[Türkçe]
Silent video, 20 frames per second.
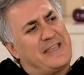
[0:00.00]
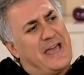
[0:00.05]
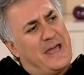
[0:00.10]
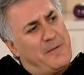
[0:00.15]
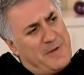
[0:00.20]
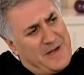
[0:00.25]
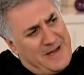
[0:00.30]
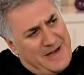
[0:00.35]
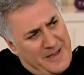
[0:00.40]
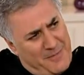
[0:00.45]

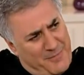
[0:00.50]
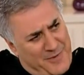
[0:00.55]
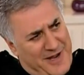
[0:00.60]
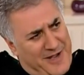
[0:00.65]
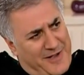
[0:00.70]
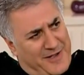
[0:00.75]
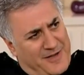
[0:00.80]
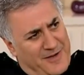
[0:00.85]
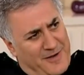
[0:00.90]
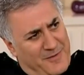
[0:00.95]
terminale
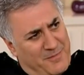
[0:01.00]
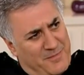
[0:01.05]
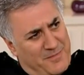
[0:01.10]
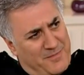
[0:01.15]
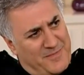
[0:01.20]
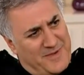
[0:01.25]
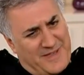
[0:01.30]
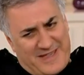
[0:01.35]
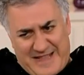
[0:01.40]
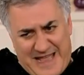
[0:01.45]
bırakırım.
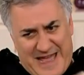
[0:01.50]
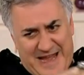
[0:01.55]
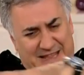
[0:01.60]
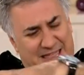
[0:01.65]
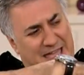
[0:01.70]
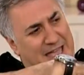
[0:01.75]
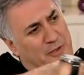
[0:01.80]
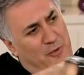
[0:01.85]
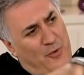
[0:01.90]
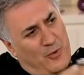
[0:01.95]

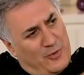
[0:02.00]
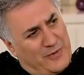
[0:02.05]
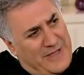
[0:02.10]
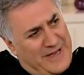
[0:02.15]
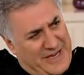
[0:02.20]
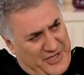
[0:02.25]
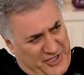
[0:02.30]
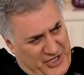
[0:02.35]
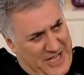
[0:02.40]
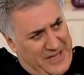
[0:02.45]
Giderken yoldan
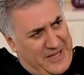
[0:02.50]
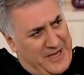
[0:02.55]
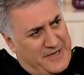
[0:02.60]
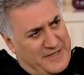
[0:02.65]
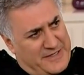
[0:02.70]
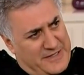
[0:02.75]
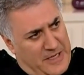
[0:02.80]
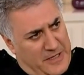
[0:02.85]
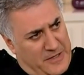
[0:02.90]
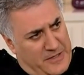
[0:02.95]

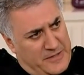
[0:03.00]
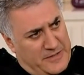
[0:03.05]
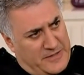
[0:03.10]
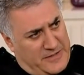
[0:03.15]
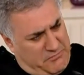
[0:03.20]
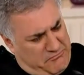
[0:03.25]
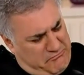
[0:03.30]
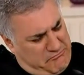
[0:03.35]
eşyalarınızı da alırız.